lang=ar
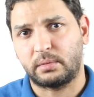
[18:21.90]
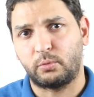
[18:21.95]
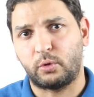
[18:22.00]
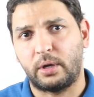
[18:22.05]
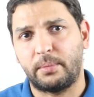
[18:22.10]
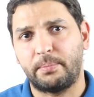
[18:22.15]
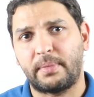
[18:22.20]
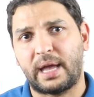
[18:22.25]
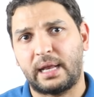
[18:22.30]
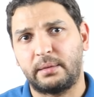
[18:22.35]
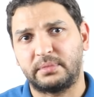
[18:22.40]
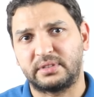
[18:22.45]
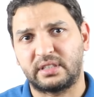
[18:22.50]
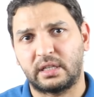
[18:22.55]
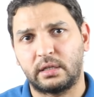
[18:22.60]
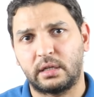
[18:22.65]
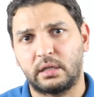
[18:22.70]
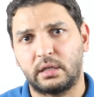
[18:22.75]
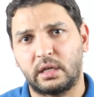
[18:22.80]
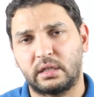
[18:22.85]
المهمة عن
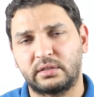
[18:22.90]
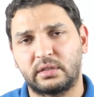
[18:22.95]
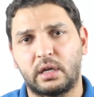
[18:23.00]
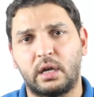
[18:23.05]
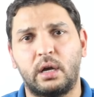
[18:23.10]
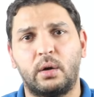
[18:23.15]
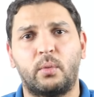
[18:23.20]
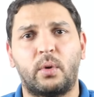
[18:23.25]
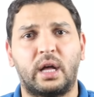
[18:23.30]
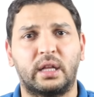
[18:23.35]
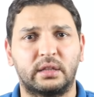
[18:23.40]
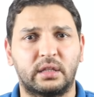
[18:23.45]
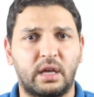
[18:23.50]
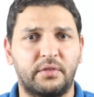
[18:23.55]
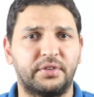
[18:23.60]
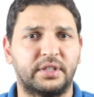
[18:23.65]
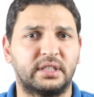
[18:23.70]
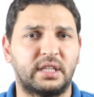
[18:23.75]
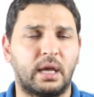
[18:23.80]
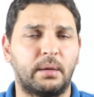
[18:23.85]
المسلة الناقصة وحطها
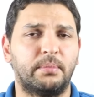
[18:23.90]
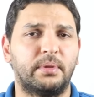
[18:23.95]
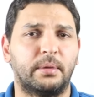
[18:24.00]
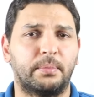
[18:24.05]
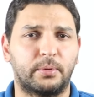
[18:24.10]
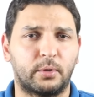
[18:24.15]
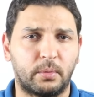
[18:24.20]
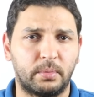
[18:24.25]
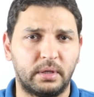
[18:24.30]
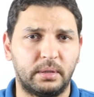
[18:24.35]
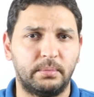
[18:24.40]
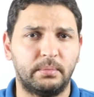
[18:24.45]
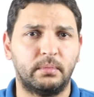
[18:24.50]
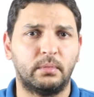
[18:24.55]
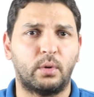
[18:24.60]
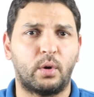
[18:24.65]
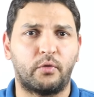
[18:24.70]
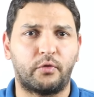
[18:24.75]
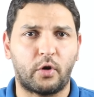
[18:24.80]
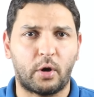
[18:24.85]
في كتاب ذا بروبلم
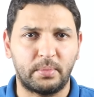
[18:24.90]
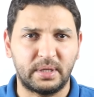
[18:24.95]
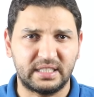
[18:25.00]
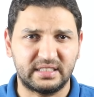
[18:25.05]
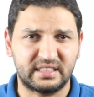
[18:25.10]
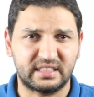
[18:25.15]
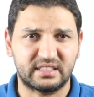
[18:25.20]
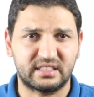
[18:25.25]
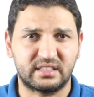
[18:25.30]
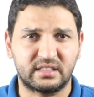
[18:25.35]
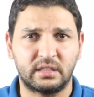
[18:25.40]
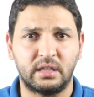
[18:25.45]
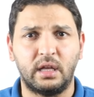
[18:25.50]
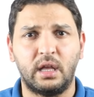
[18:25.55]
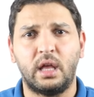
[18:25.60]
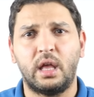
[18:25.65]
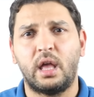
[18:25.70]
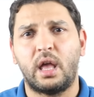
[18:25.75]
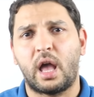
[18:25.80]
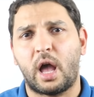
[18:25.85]
اوف اوبليسكس
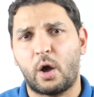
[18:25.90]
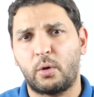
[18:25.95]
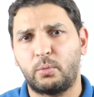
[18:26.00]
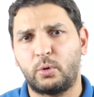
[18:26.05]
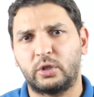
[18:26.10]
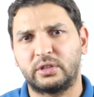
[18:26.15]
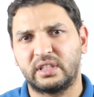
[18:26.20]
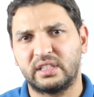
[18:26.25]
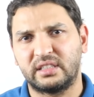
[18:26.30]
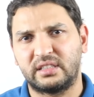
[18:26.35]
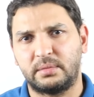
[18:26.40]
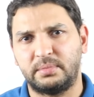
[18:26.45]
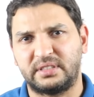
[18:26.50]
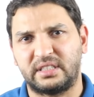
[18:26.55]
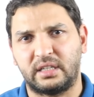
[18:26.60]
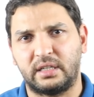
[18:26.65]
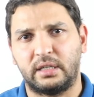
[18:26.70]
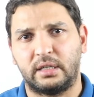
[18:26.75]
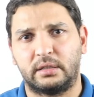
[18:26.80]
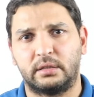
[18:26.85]
أو معضلة
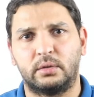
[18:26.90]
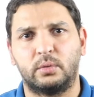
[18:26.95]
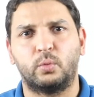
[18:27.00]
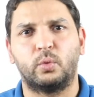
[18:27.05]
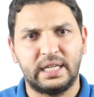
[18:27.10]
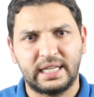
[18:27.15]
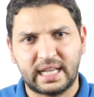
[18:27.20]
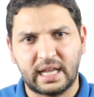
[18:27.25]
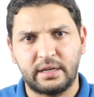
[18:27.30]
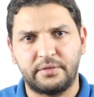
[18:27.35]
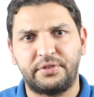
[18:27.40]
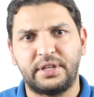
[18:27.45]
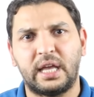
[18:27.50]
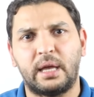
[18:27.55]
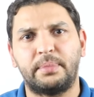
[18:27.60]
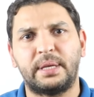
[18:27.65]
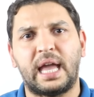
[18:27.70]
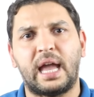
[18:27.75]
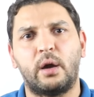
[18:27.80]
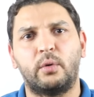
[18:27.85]
المسلات واللي كان
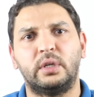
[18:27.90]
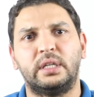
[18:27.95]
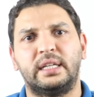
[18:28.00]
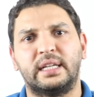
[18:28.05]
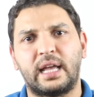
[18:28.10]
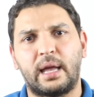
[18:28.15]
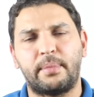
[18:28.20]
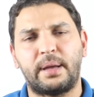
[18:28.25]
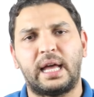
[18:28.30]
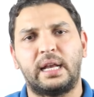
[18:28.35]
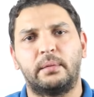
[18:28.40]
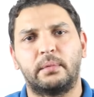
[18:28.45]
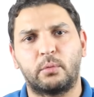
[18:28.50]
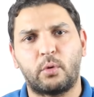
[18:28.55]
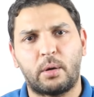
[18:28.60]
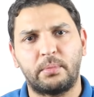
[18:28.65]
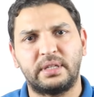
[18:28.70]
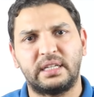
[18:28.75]
فيها بيحاول الإجابة على مجموعة